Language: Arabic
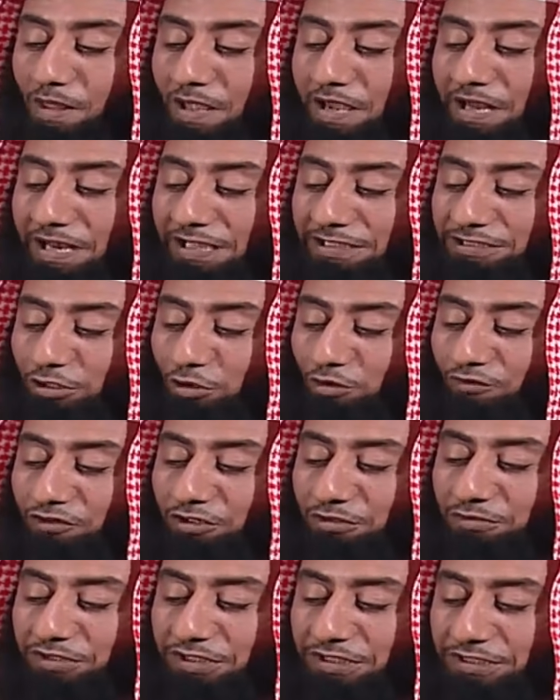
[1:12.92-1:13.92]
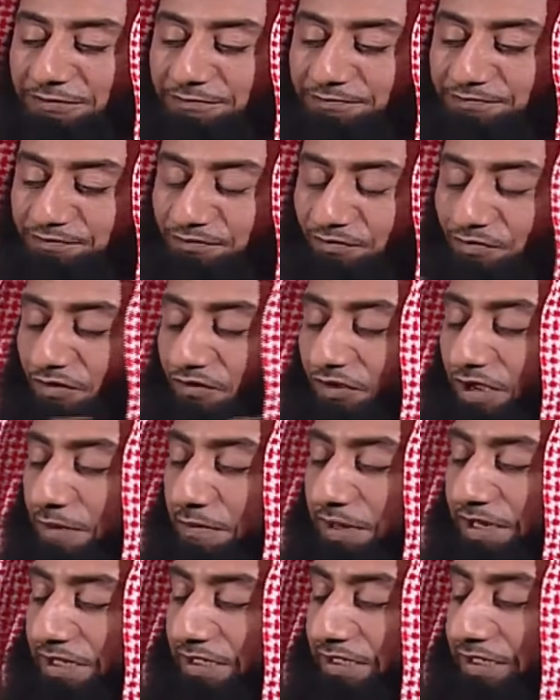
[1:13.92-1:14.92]
الله يطول في عمرك في
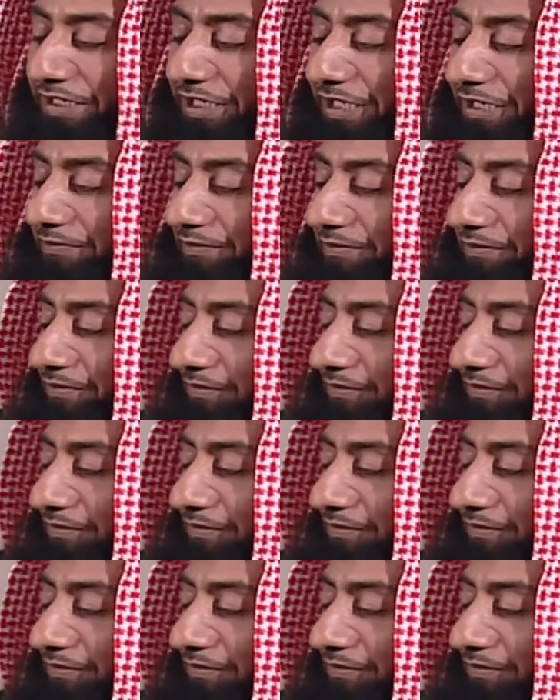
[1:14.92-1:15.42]
امان الكريم